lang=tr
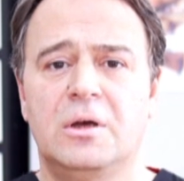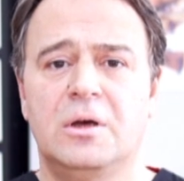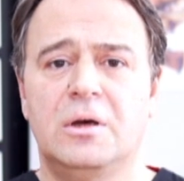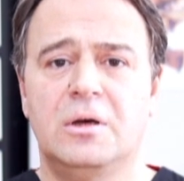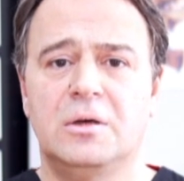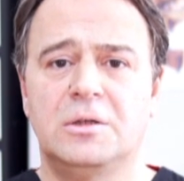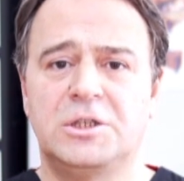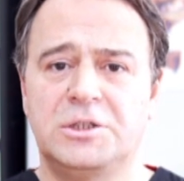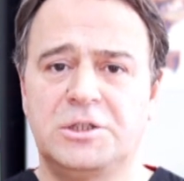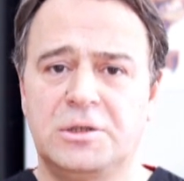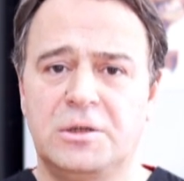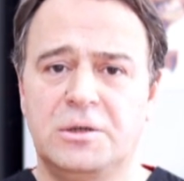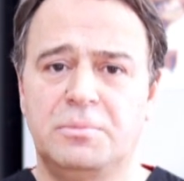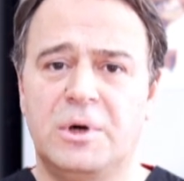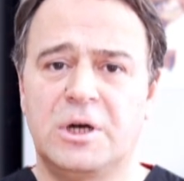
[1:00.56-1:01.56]
ee,
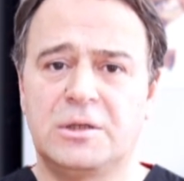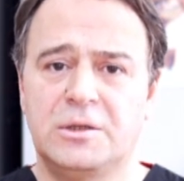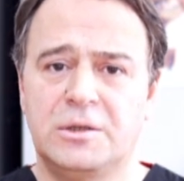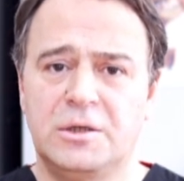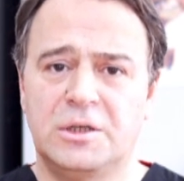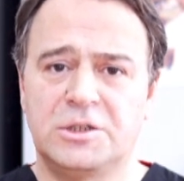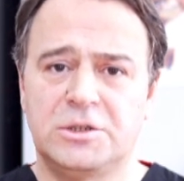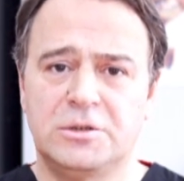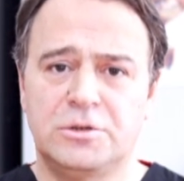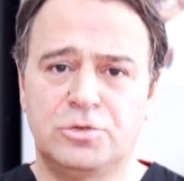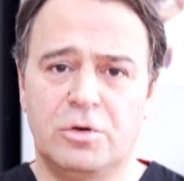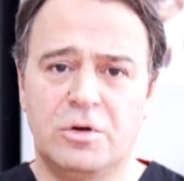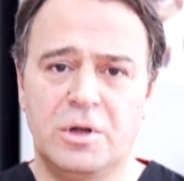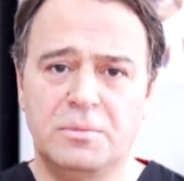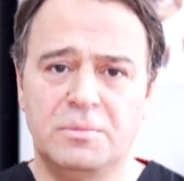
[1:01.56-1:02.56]
çeşitli bakteri aşırı
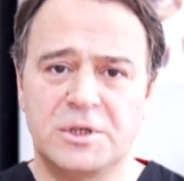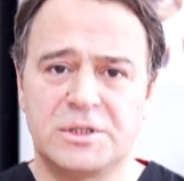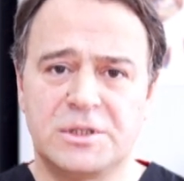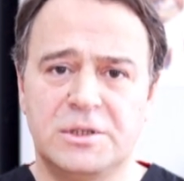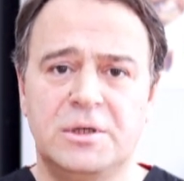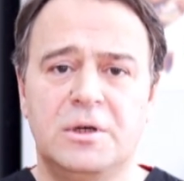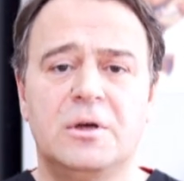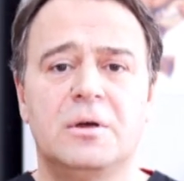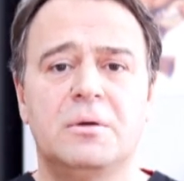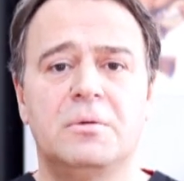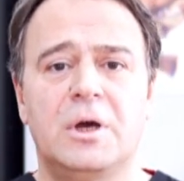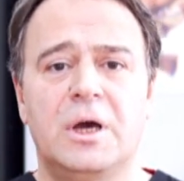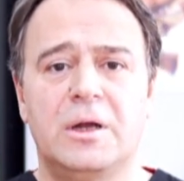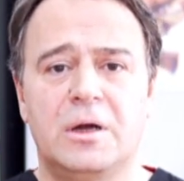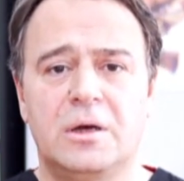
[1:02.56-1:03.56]
çoğalması,
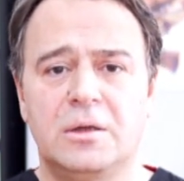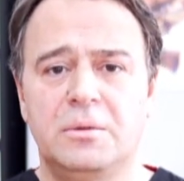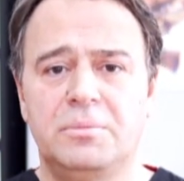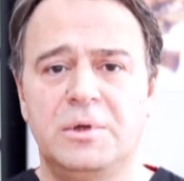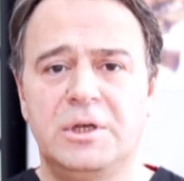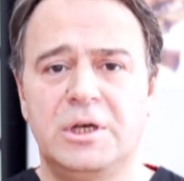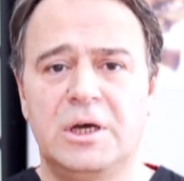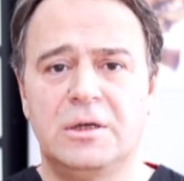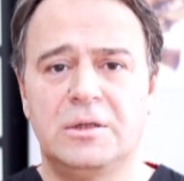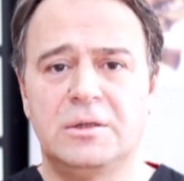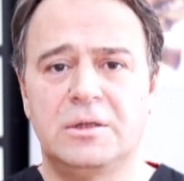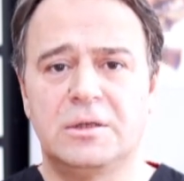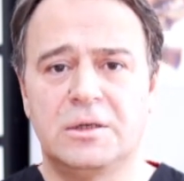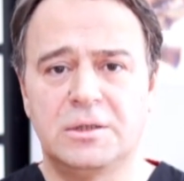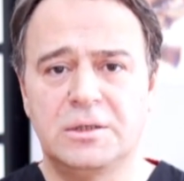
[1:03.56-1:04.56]
herhangi bir
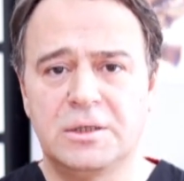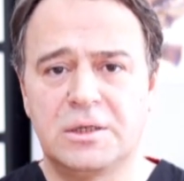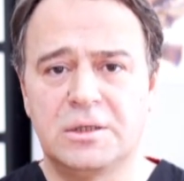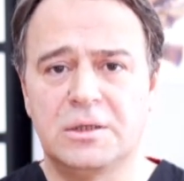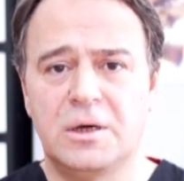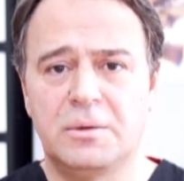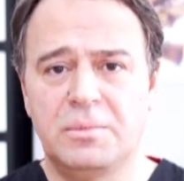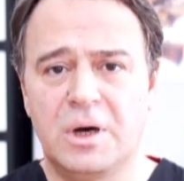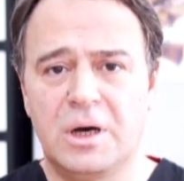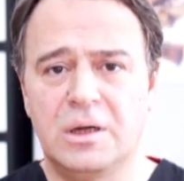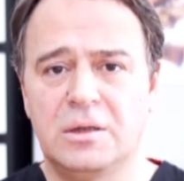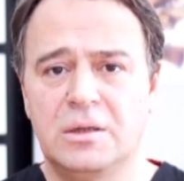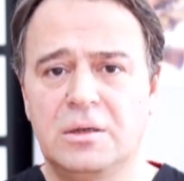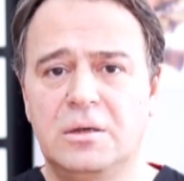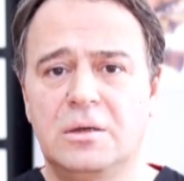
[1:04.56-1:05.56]
yerde tıkanıklığa
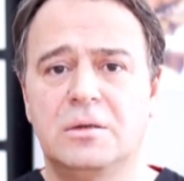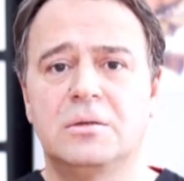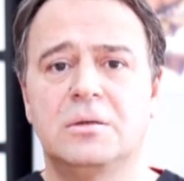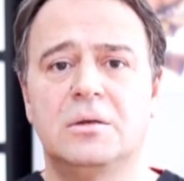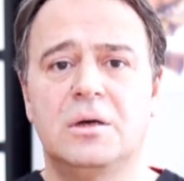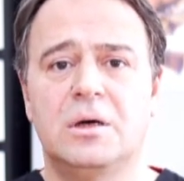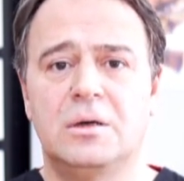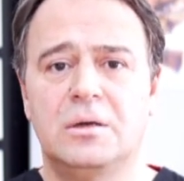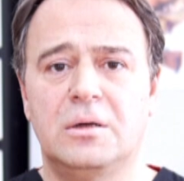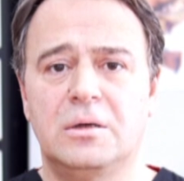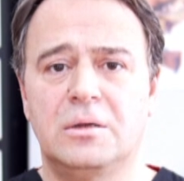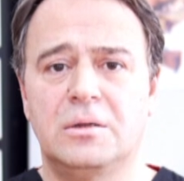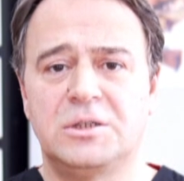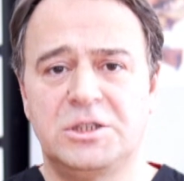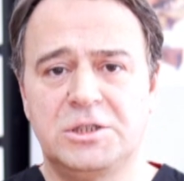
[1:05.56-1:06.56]
bağlı
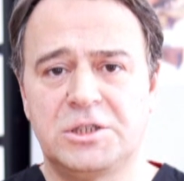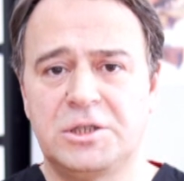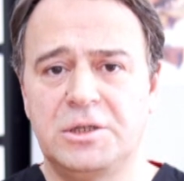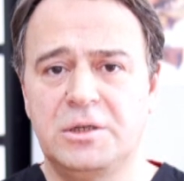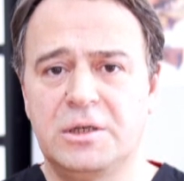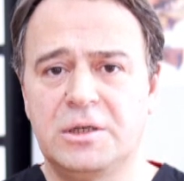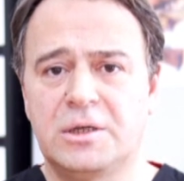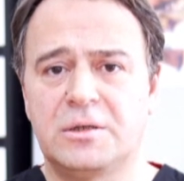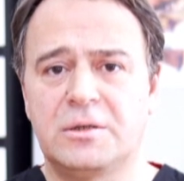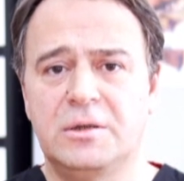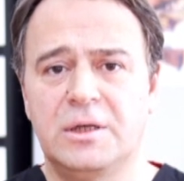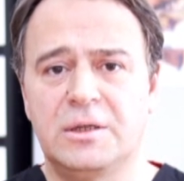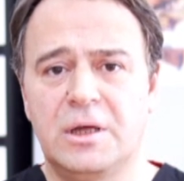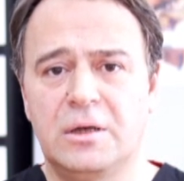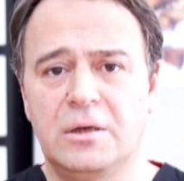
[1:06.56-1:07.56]
e, şişkinlik
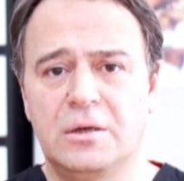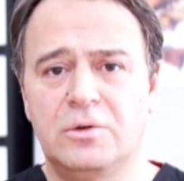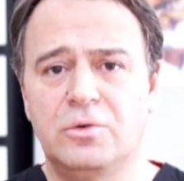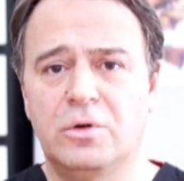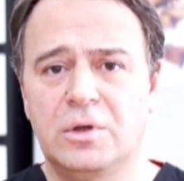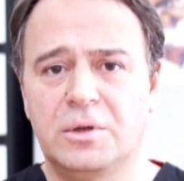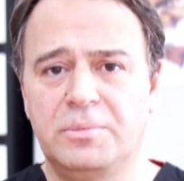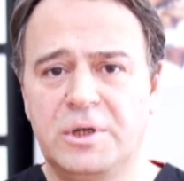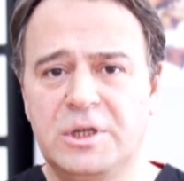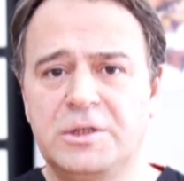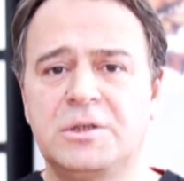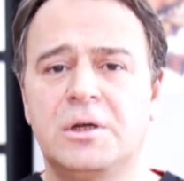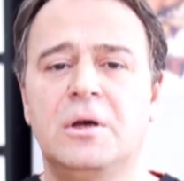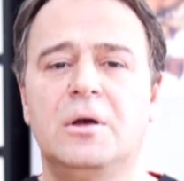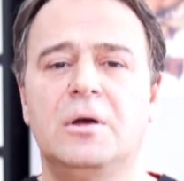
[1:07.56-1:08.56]
nedenleri
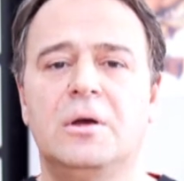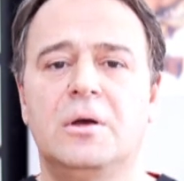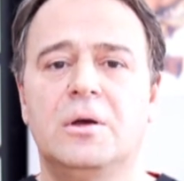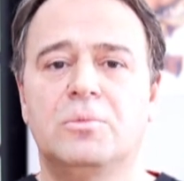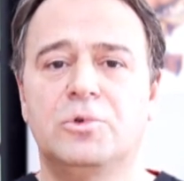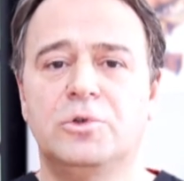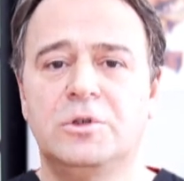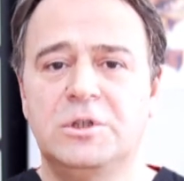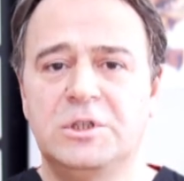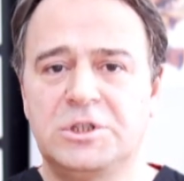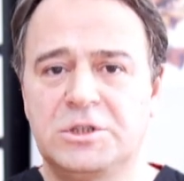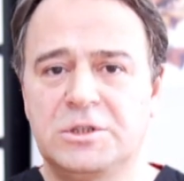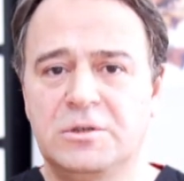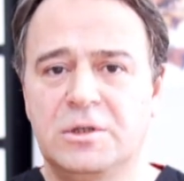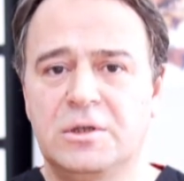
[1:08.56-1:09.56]
olabilir. Bunun
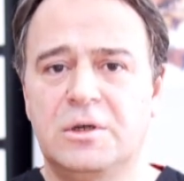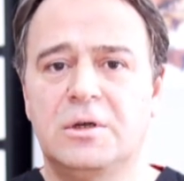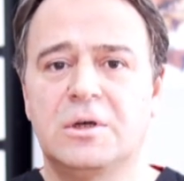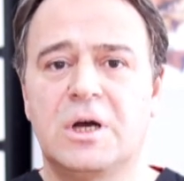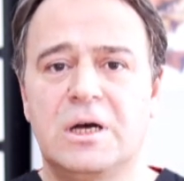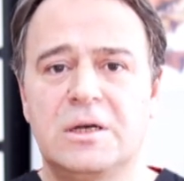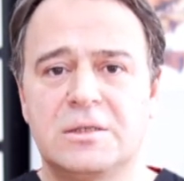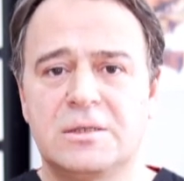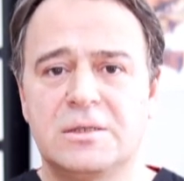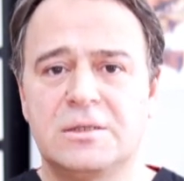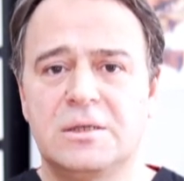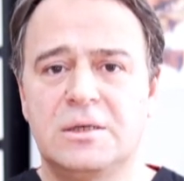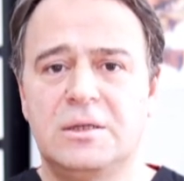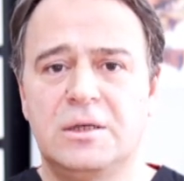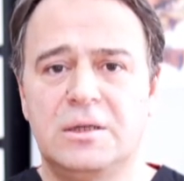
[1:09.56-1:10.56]
dışında
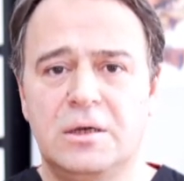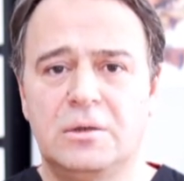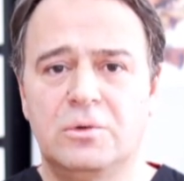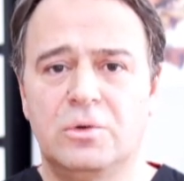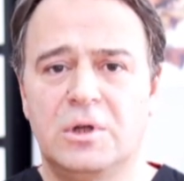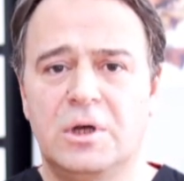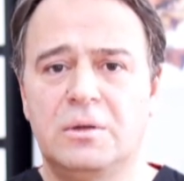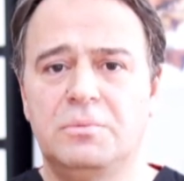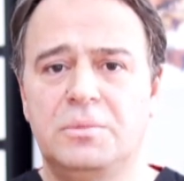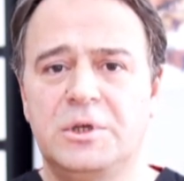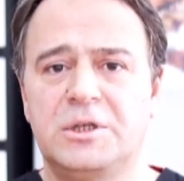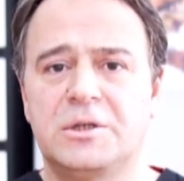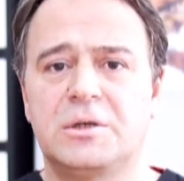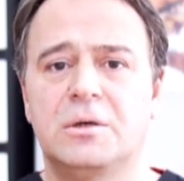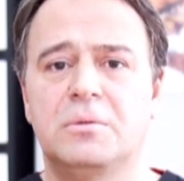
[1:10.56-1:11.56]
kansızlığa neden olan
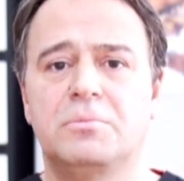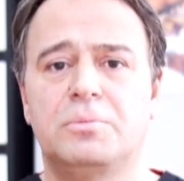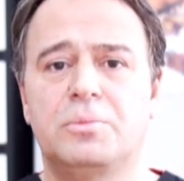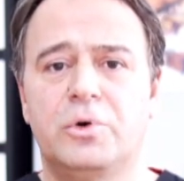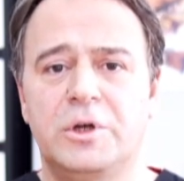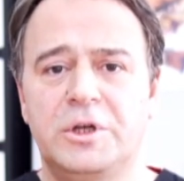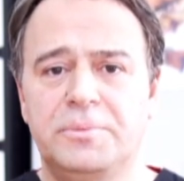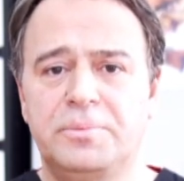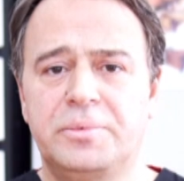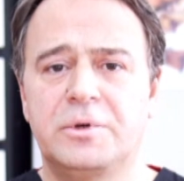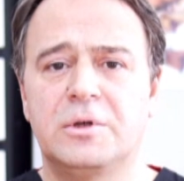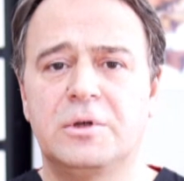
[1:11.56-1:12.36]
bir polip,